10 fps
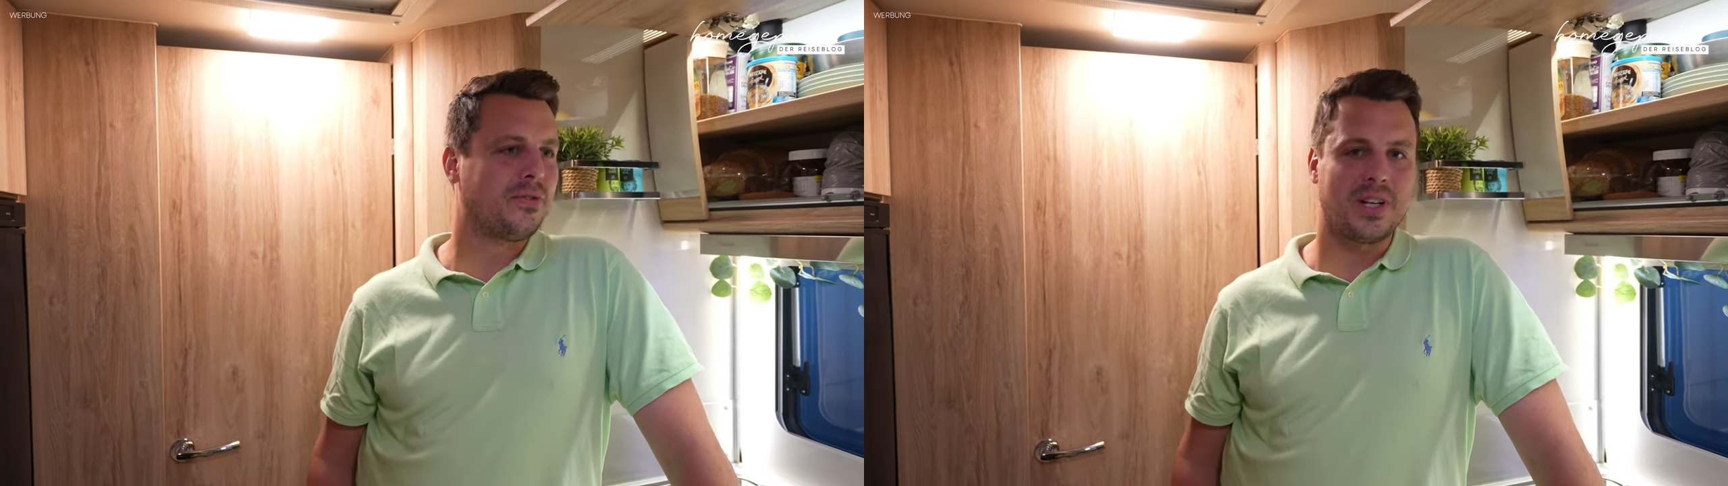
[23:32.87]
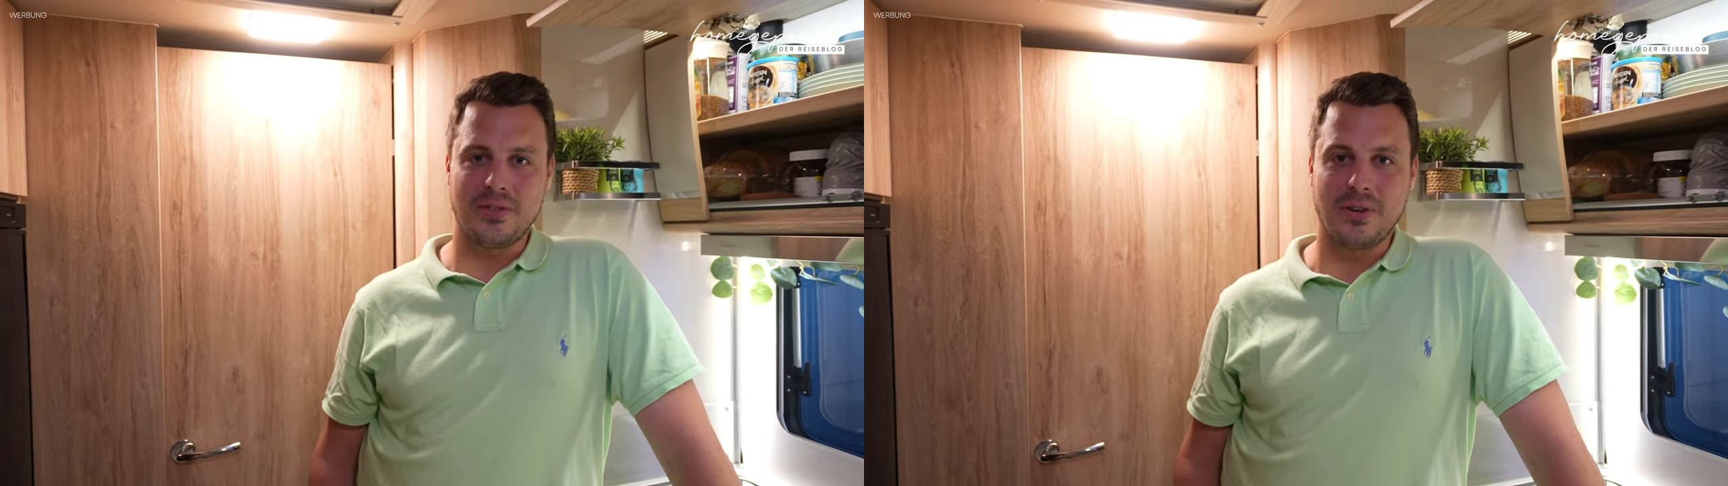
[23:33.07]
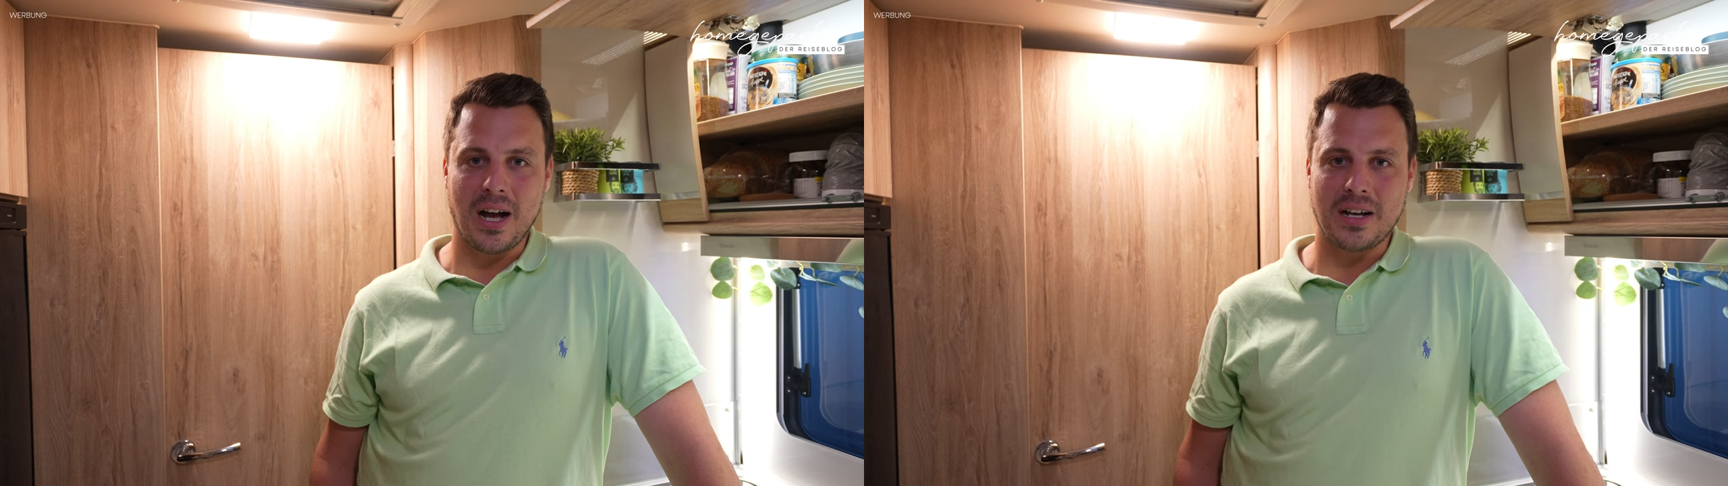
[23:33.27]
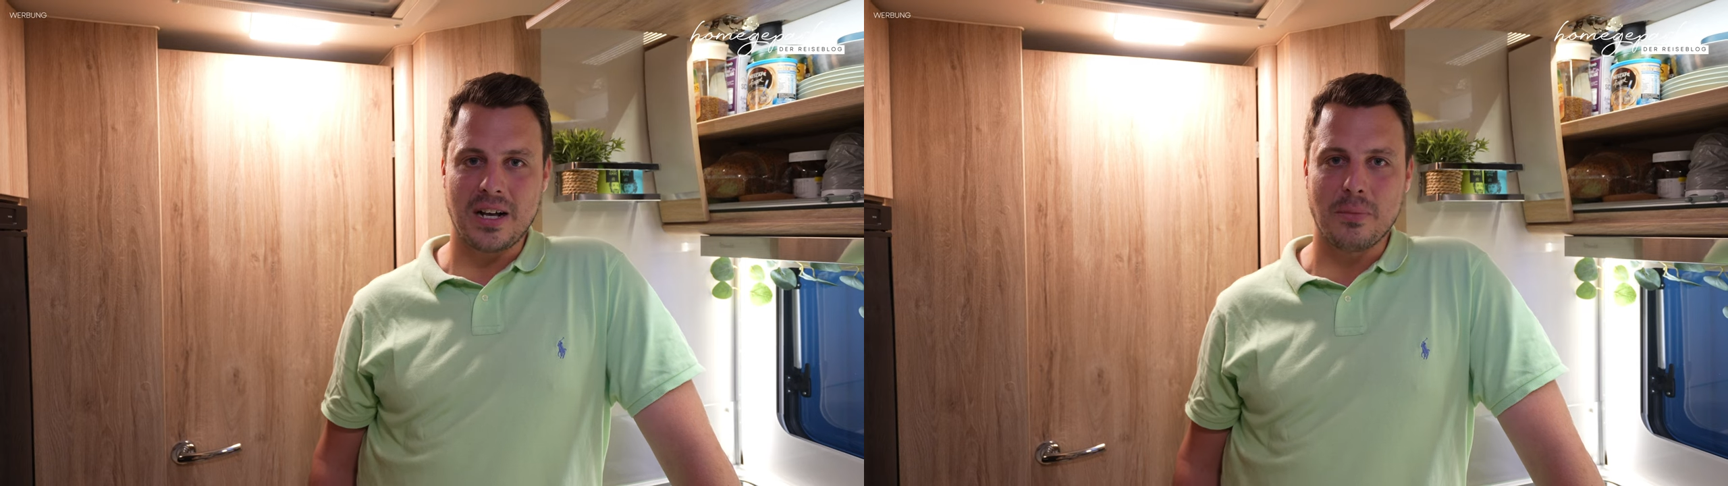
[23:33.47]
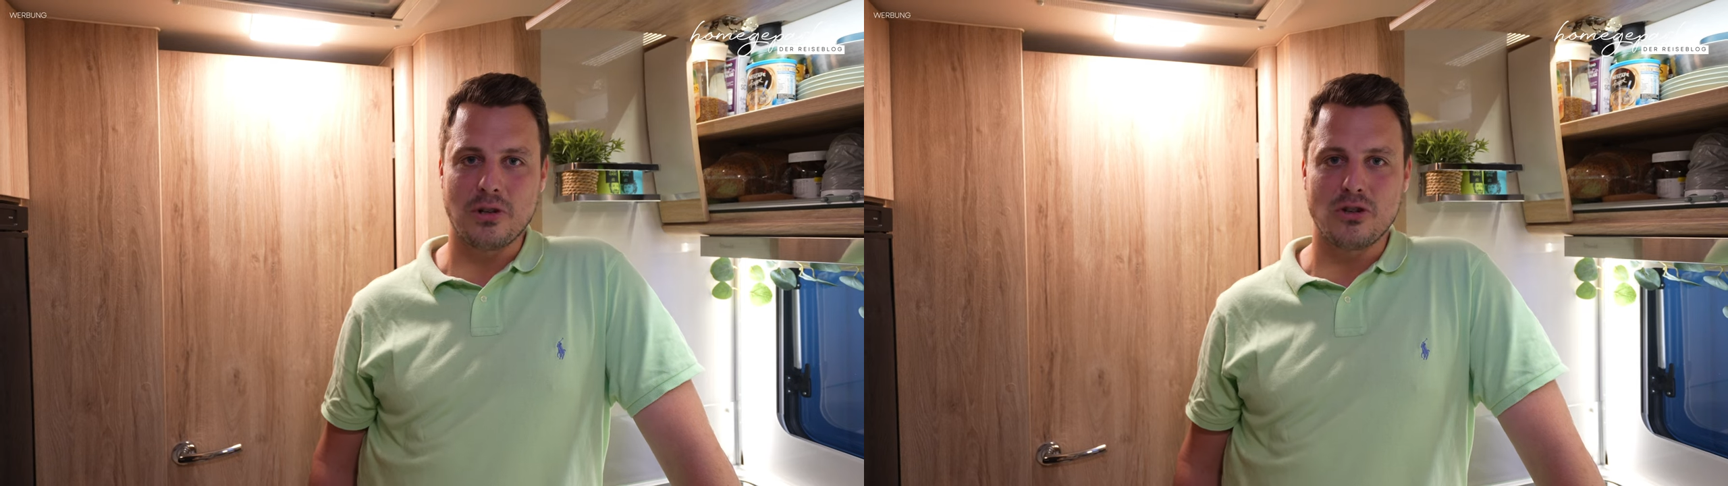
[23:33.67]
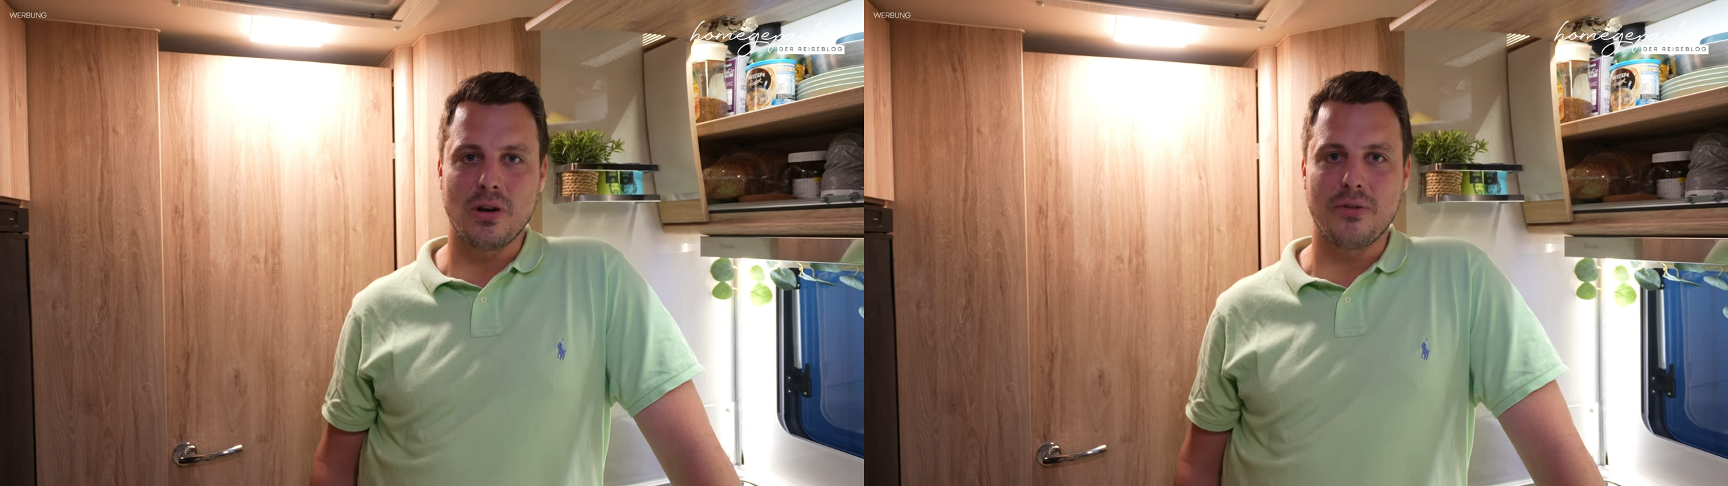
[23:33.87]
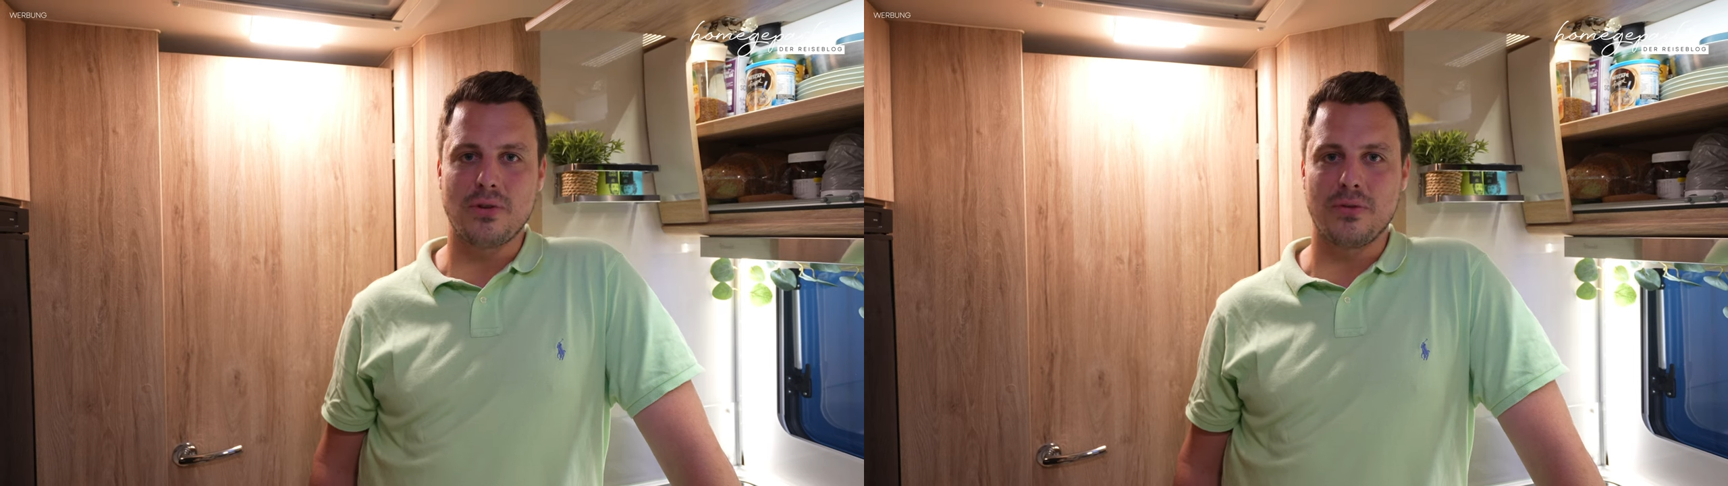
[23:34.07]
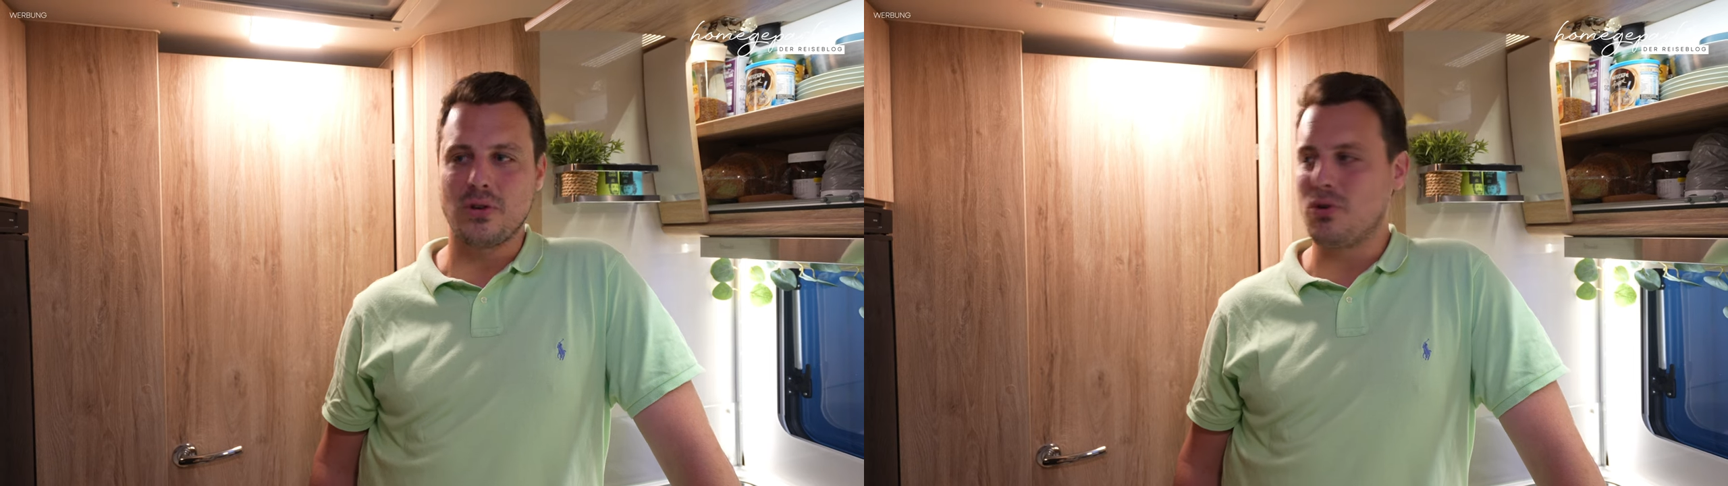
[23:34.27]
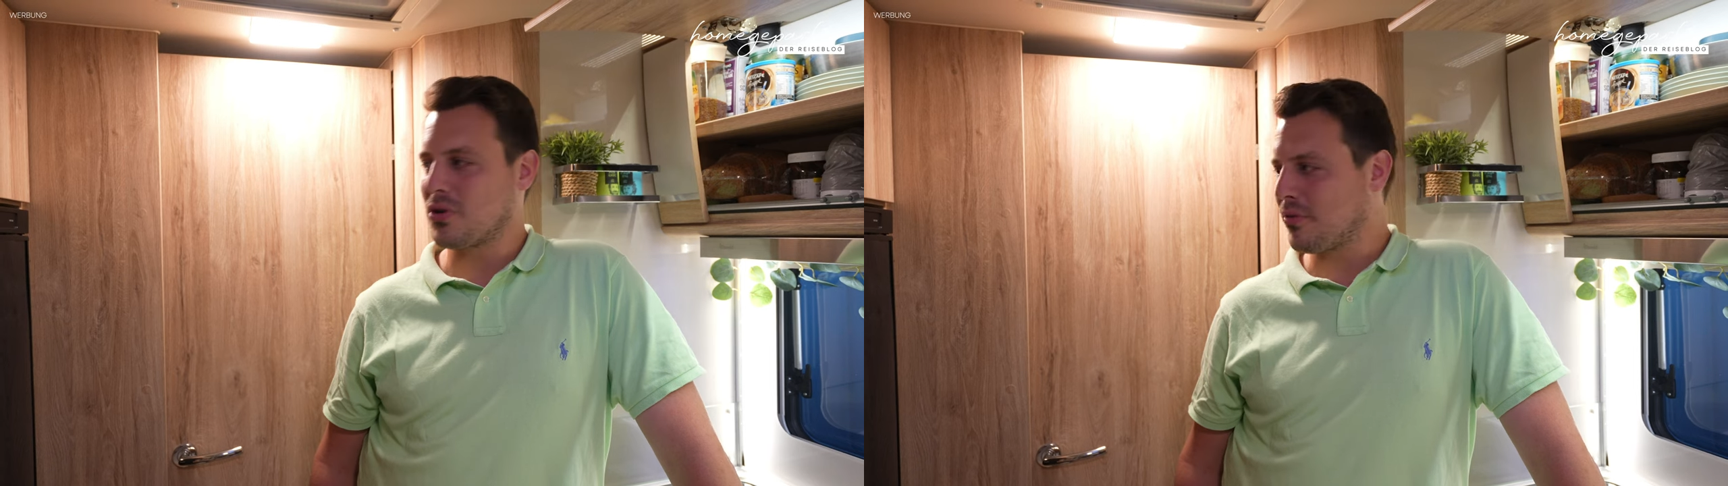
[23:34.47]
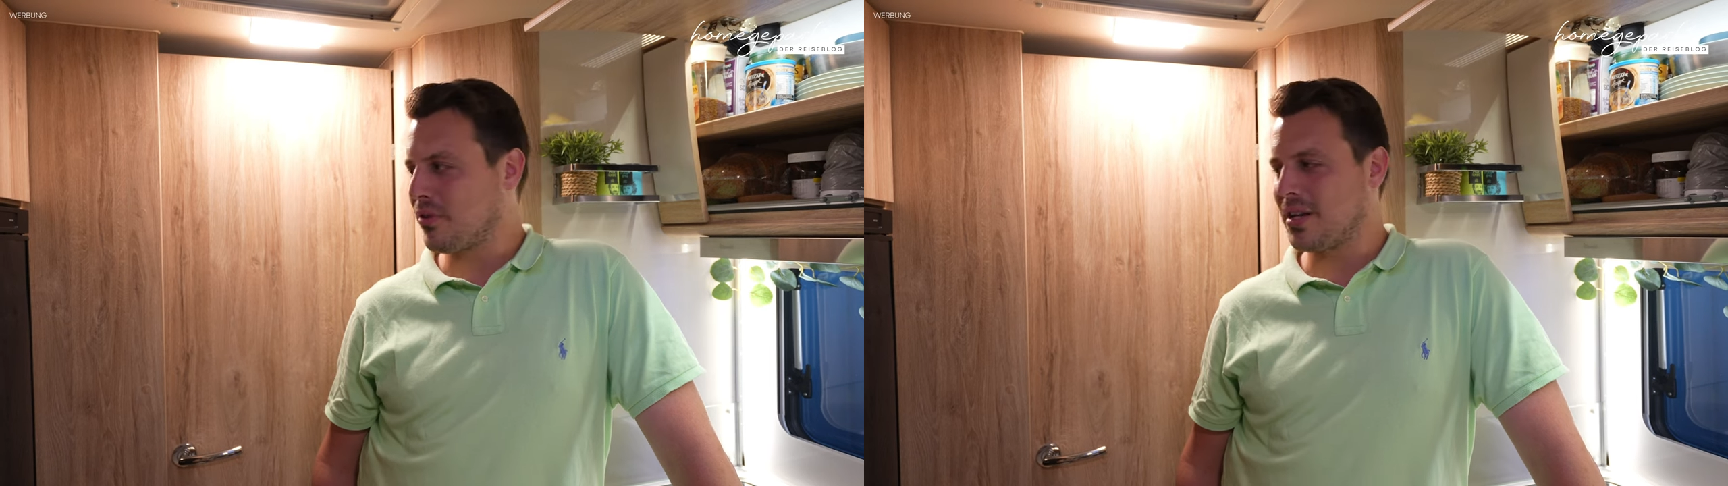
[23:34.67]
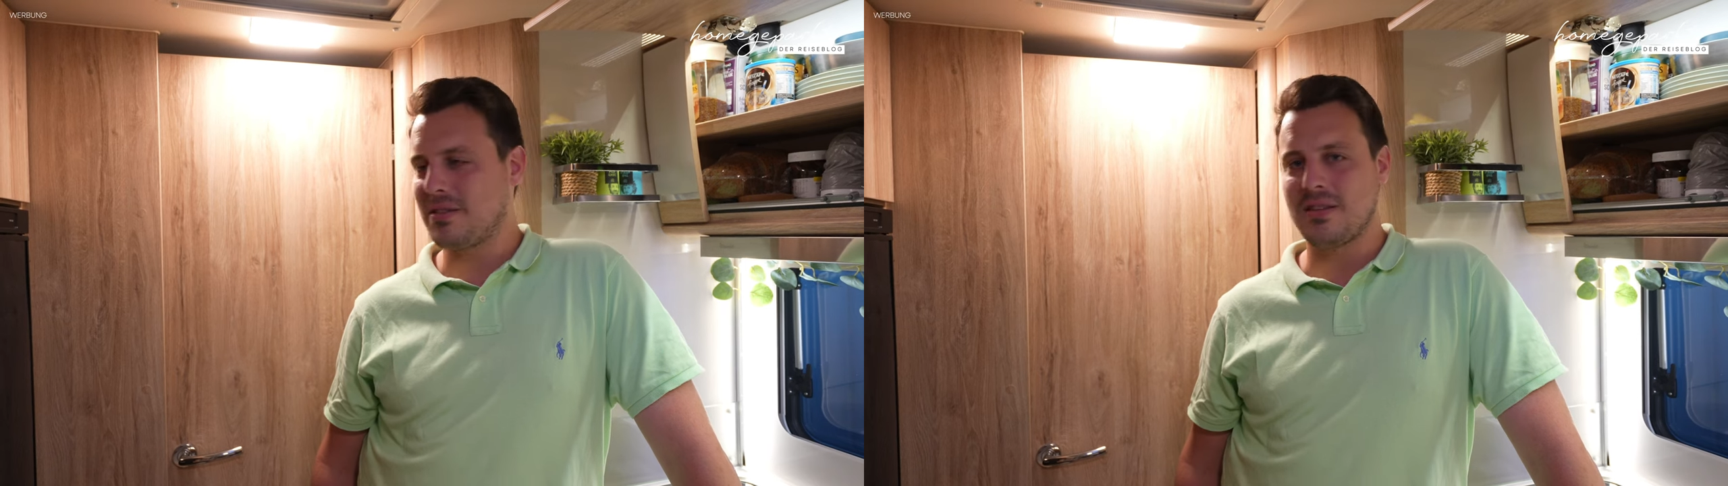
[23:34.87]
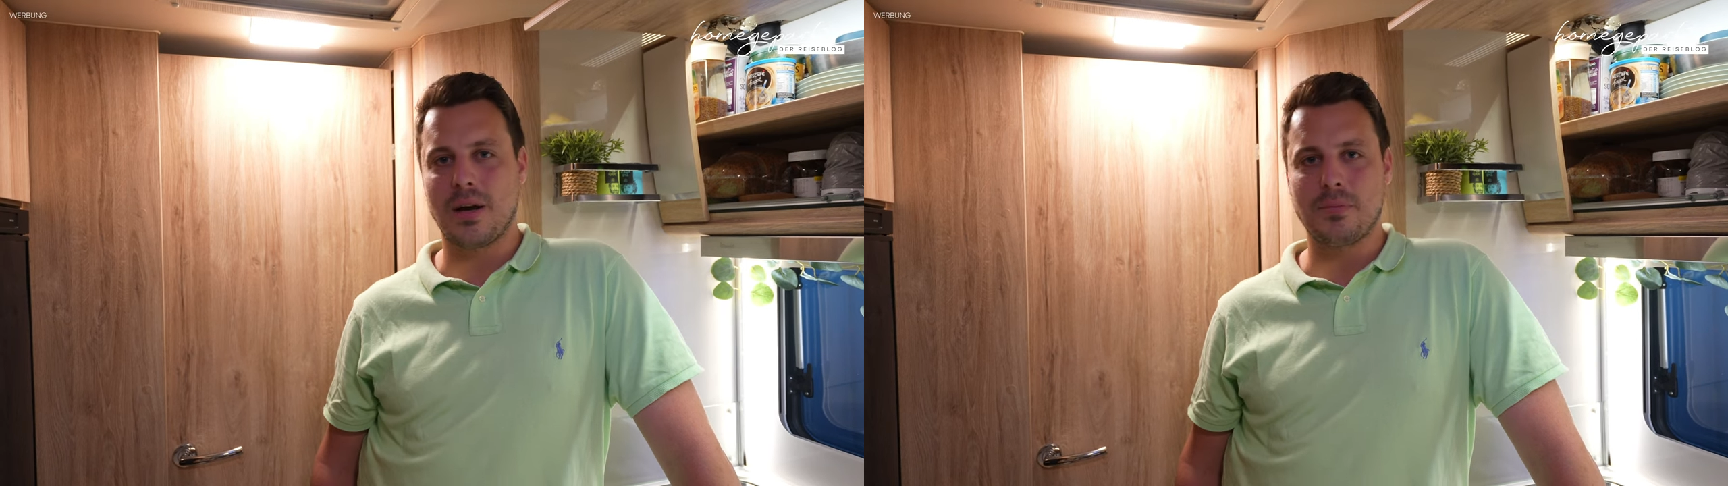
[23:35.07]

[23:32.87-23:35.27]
weil die Frage kam jetzt schon öfter, wie guckt ihr Fernsehen,